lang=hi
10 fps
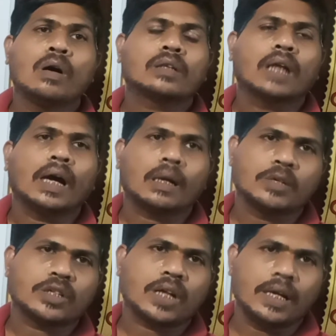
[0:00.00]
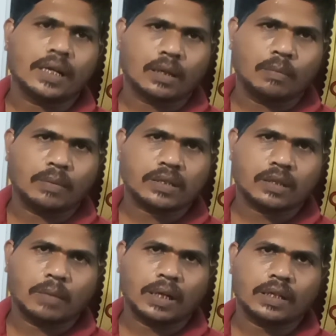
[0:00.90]
तार हमेशा एक नंबर
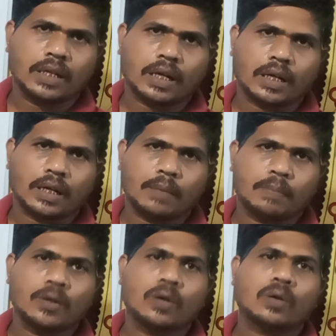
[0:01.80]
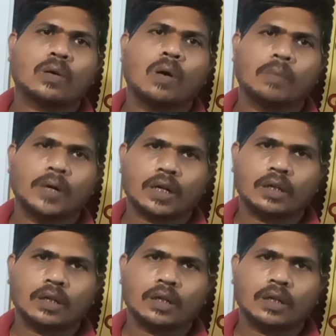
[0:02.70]
इस्तेमाल किया करें प्योर कॉपर